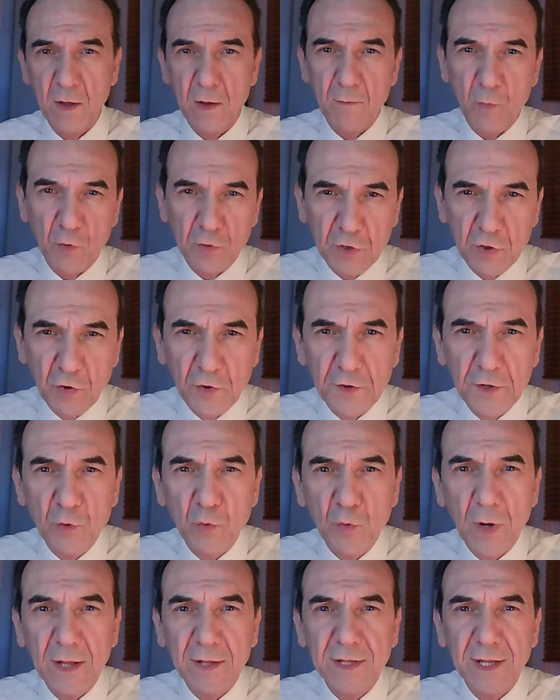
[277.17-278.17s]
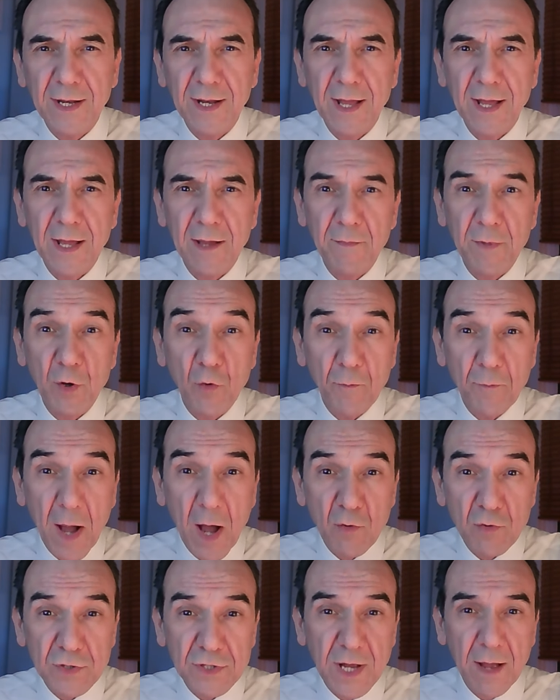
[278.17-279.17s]
Molte donne durante la
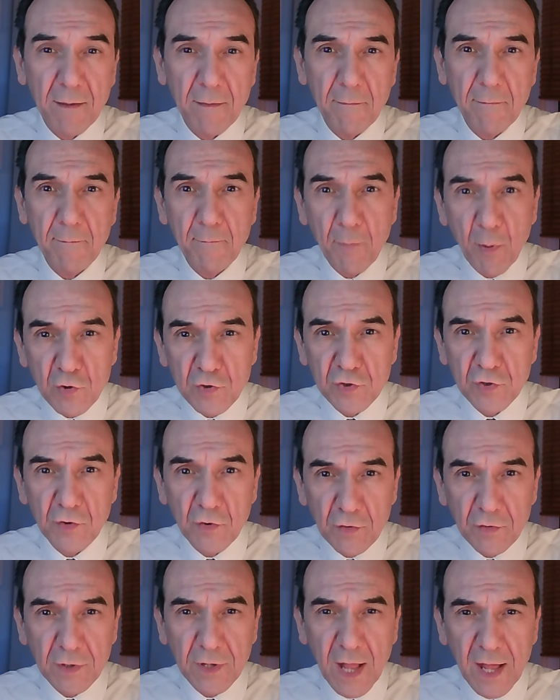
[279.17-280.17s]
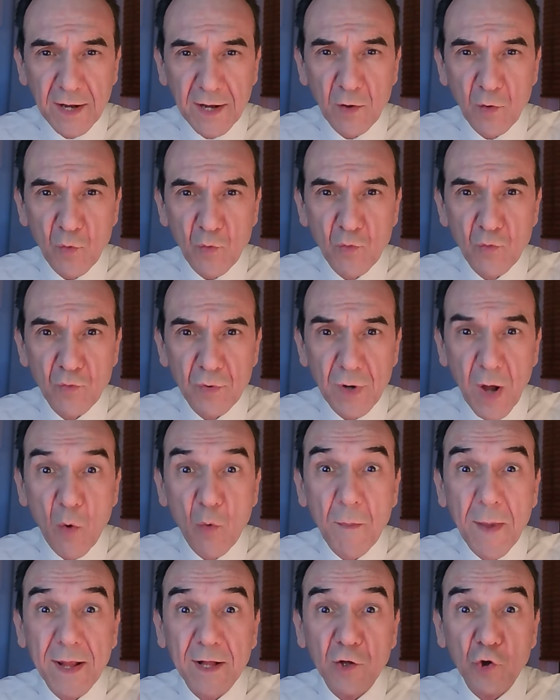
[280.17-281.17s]
menopausa possono notare un
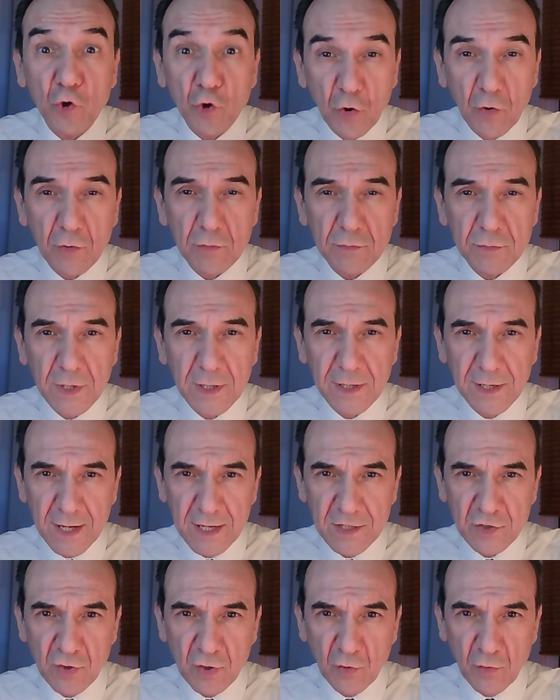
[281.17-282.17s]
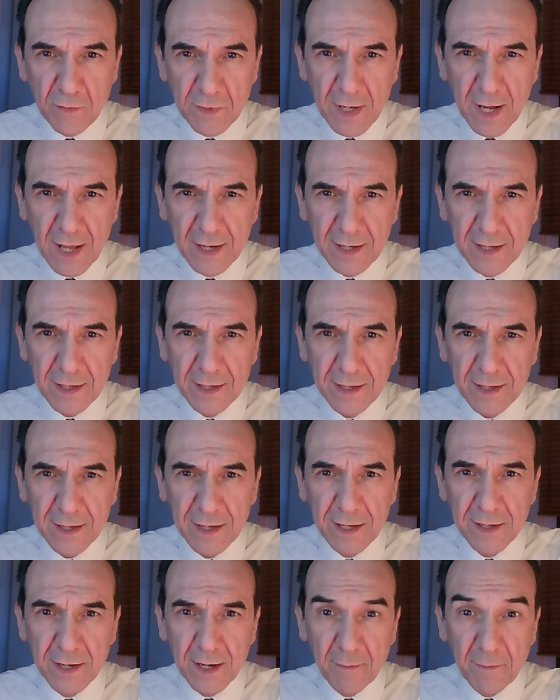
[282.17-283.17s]
aumento del grasso addominale
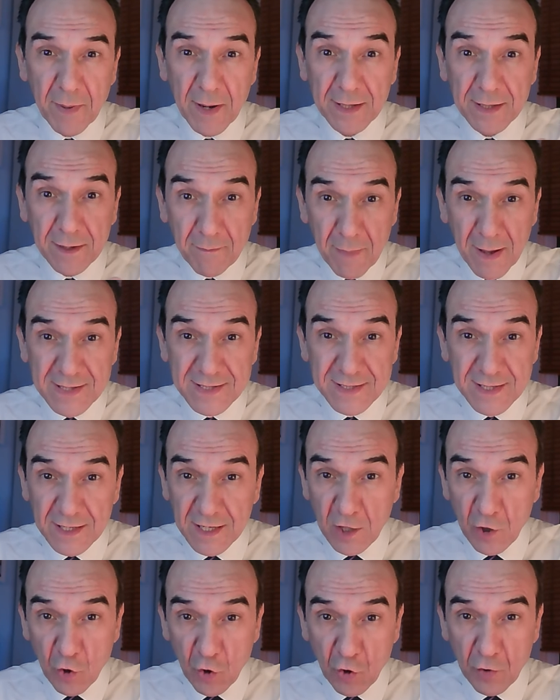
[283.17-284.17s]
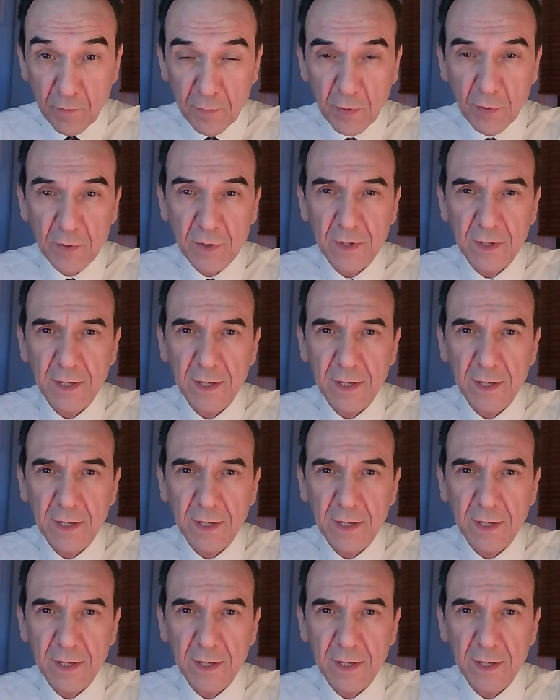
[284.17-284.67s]
e nella parte bassa del corpo,